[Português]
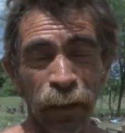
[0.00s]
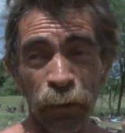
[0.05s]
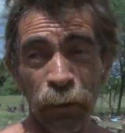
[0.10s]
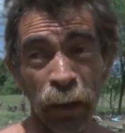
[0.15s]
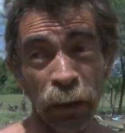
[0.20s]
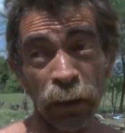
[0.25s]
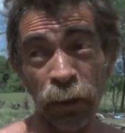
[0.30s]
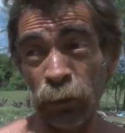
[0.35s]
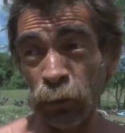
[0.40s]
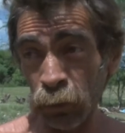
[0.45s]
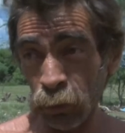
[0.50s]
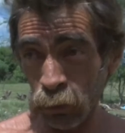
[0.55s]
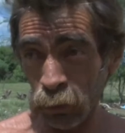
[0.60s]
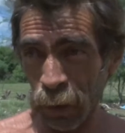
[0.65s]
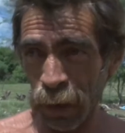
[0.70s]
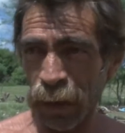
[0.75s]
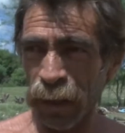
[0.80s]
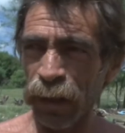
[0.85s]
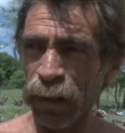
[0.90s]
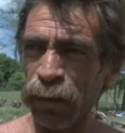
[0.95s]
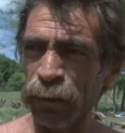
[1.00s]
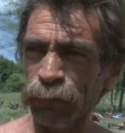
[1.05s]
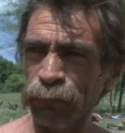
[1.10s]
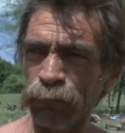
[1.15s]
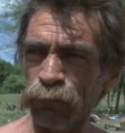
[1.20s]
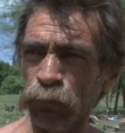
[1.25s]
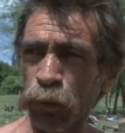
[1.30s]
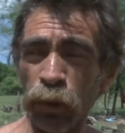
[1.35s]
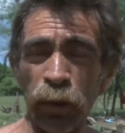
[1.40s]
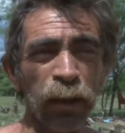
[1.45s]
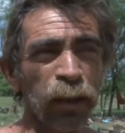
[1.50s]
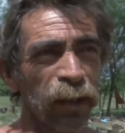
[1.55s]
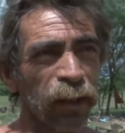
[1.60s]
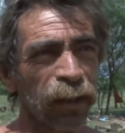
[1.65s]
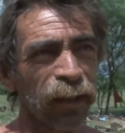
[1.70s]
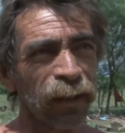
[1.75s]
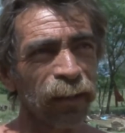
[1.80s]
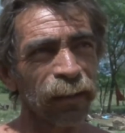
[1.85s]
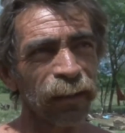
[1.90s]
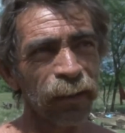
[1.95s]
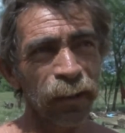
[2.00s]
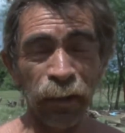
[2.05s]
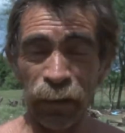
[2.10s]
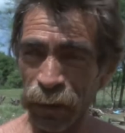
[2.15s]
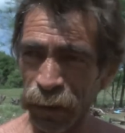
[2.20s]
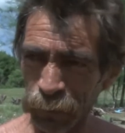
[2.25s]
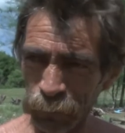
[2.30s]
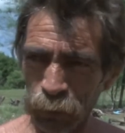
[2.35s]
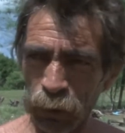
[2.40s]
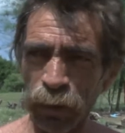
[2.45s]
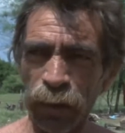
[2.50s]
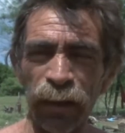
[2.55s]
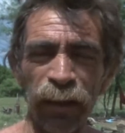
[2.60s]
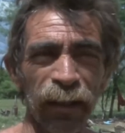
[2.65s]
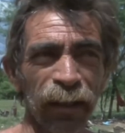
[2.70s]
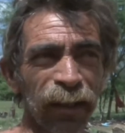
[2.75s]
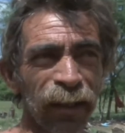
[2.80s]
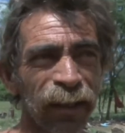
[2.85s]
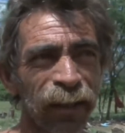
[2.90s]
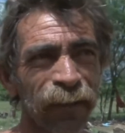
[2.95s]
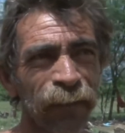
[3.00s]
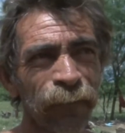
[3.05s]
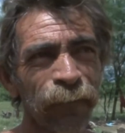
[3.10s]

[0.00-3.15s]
Ao agricultor a progredir, tentar progredir, né?